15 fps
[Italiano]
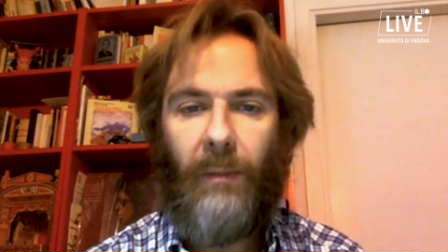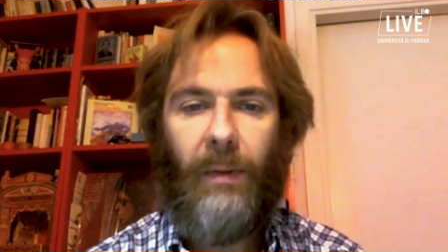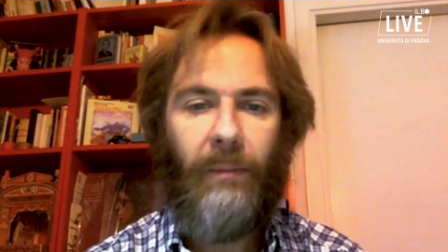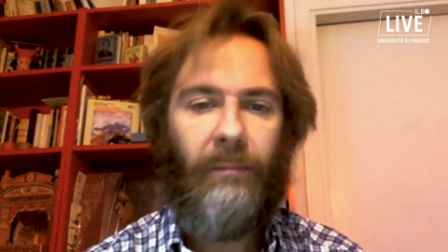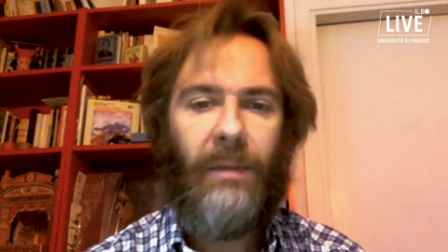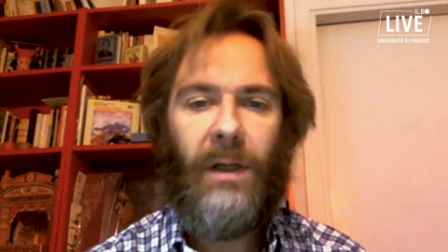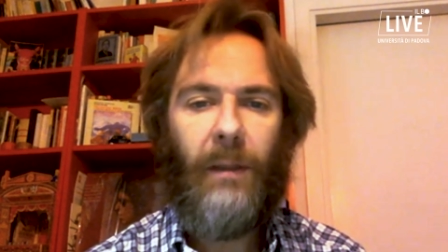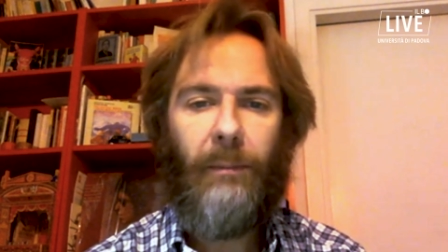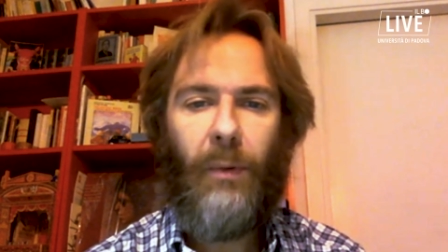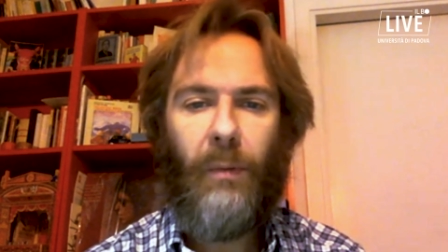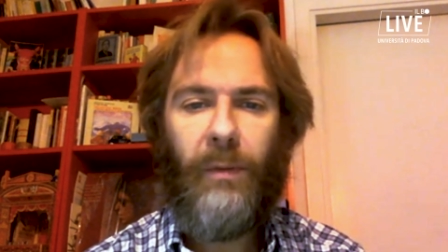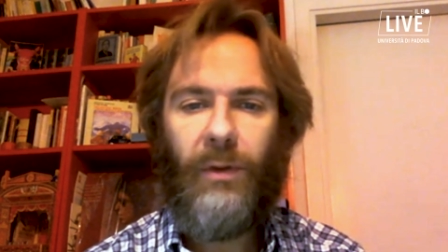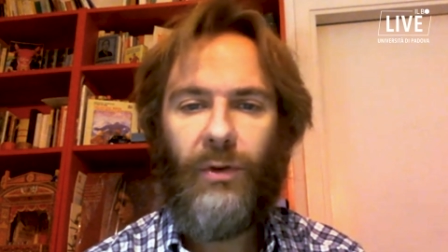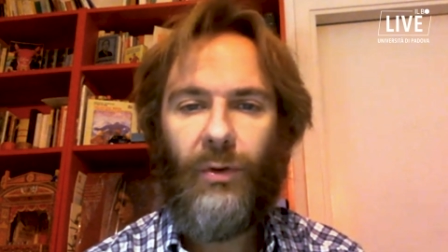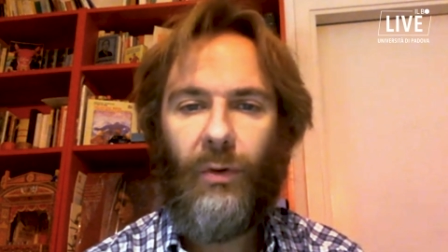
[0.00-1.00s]
o la bambina
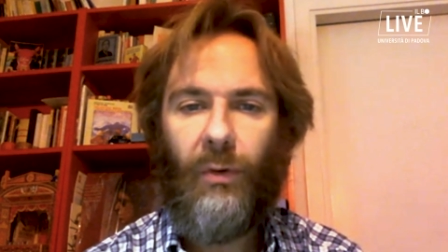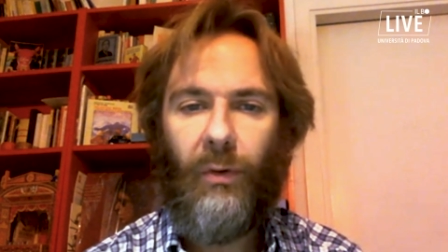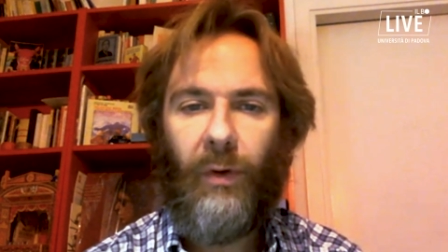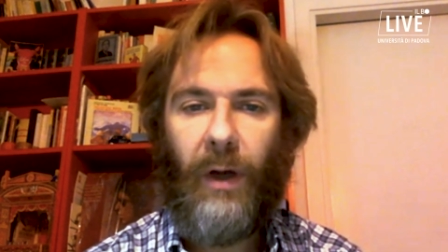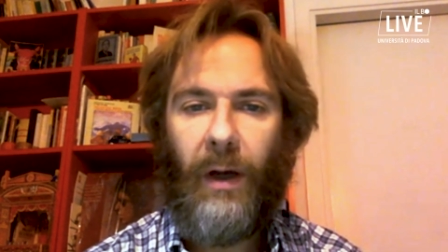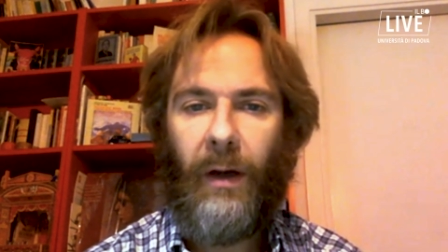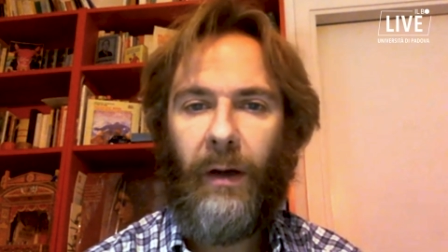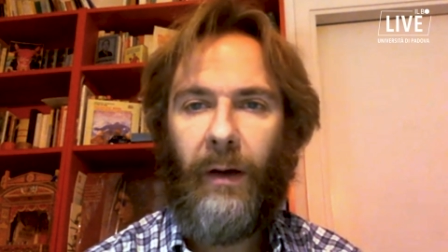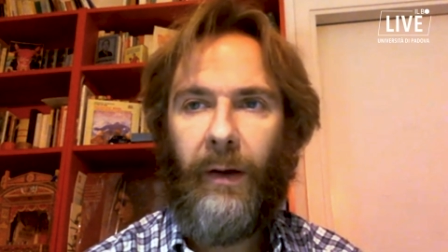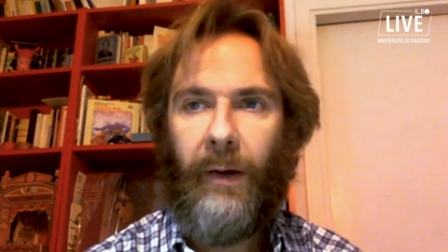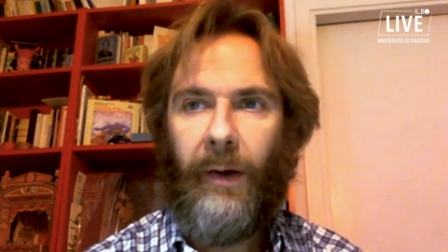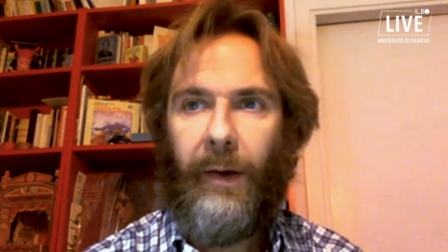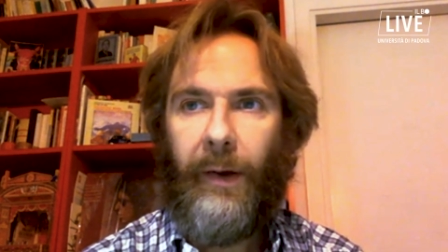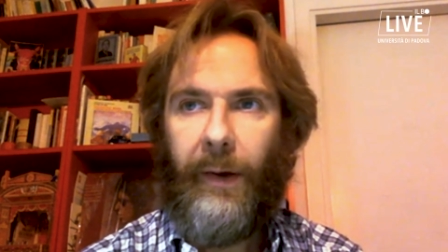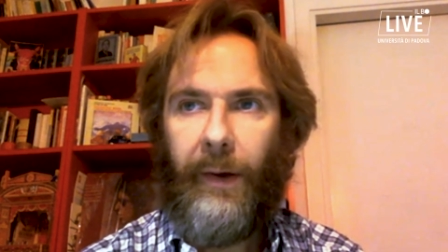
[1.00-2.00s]
pomiciona
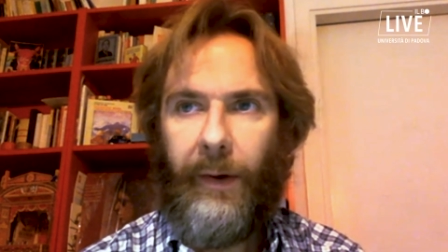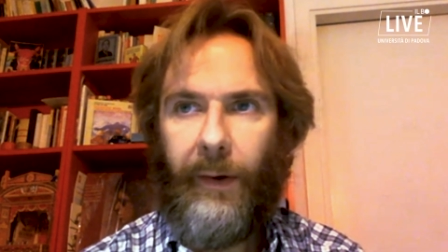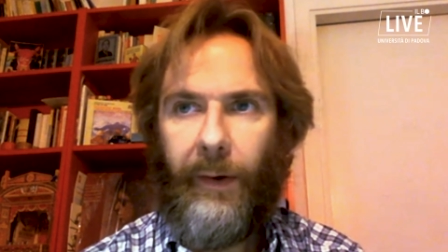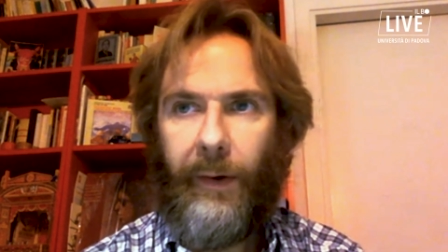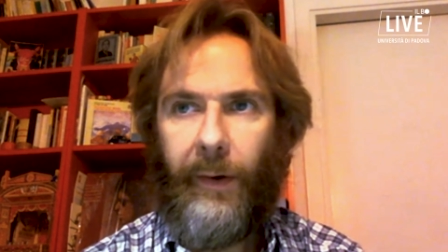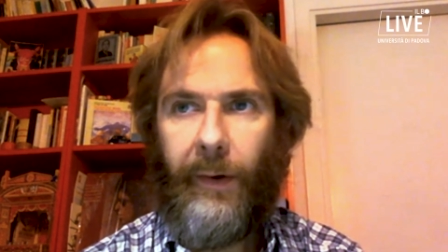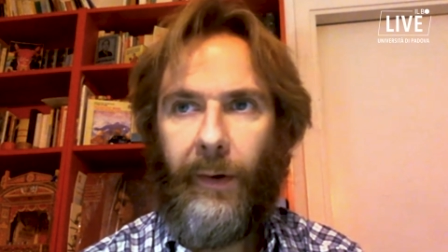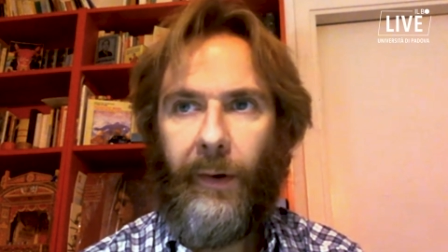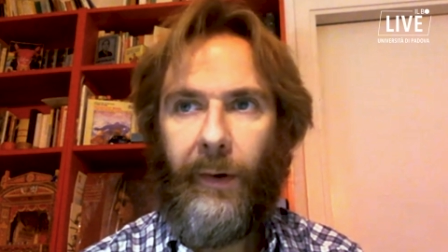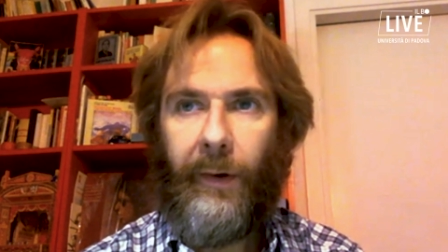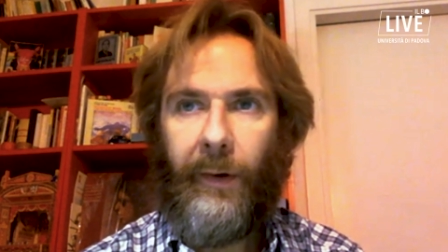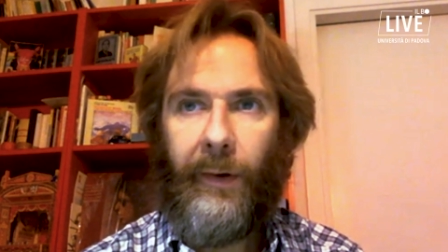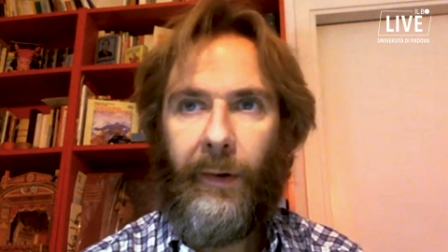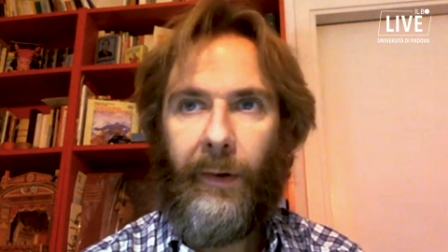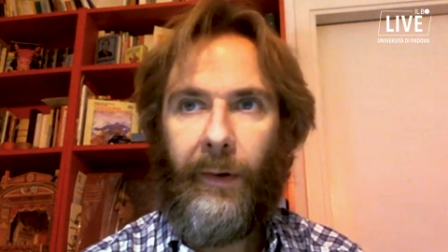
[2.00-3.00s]

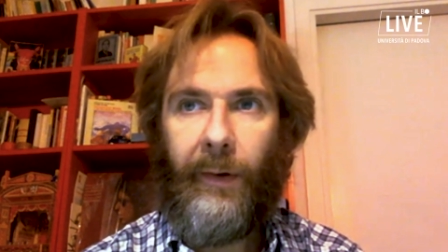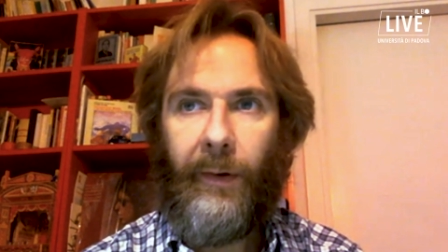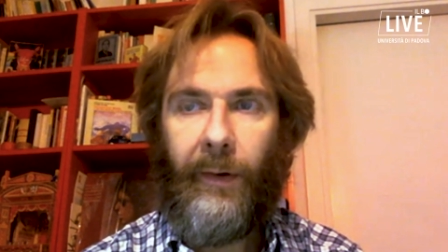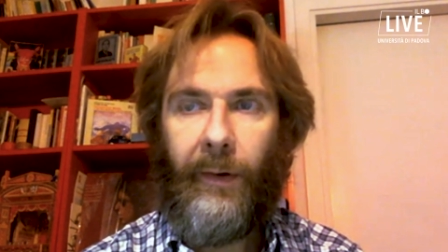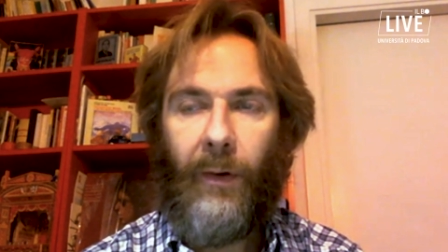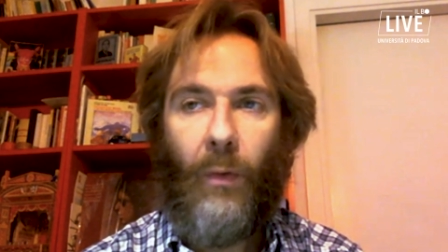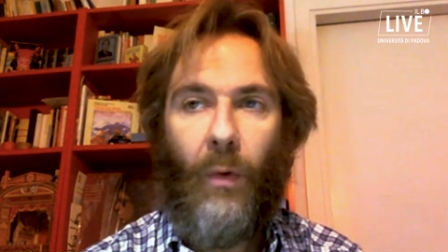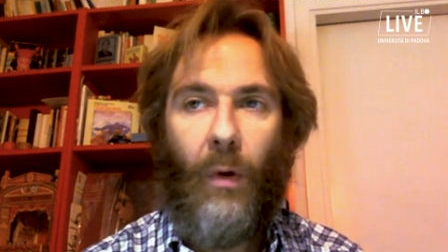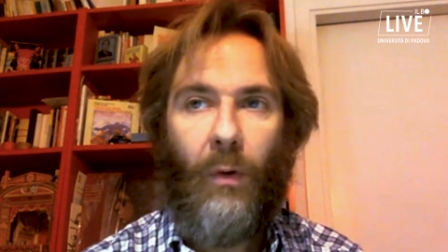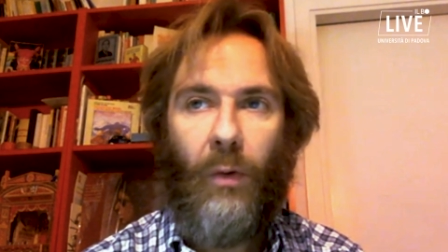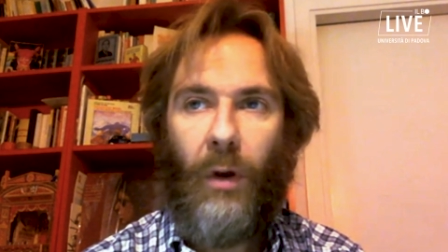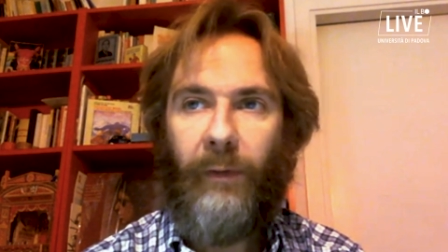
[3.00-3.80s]
o, o qualcuno